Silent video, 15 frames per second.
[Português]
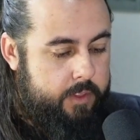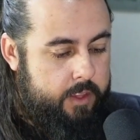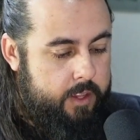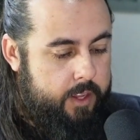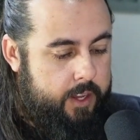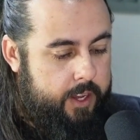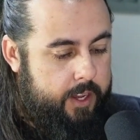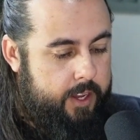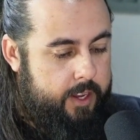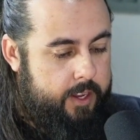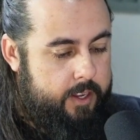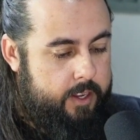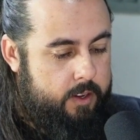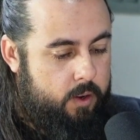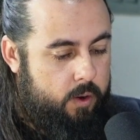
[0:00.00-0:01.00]
É,
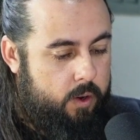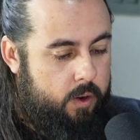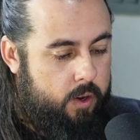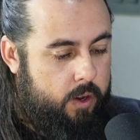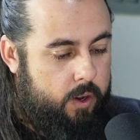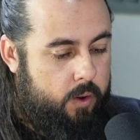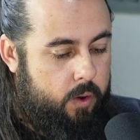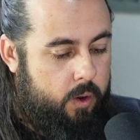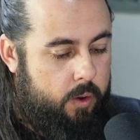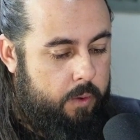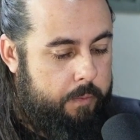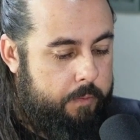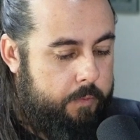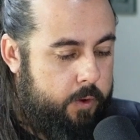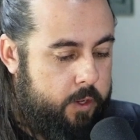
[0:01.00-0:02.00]

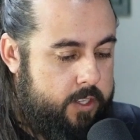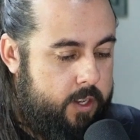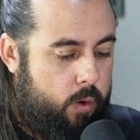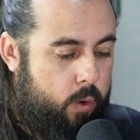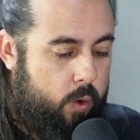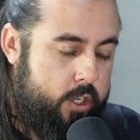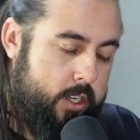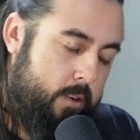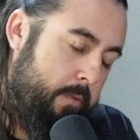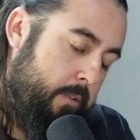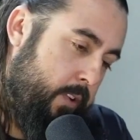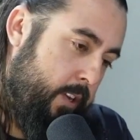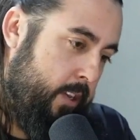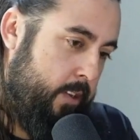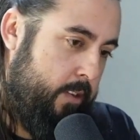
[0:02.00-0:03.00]
você hoje, como eu
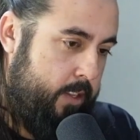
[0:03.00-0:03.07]
falei,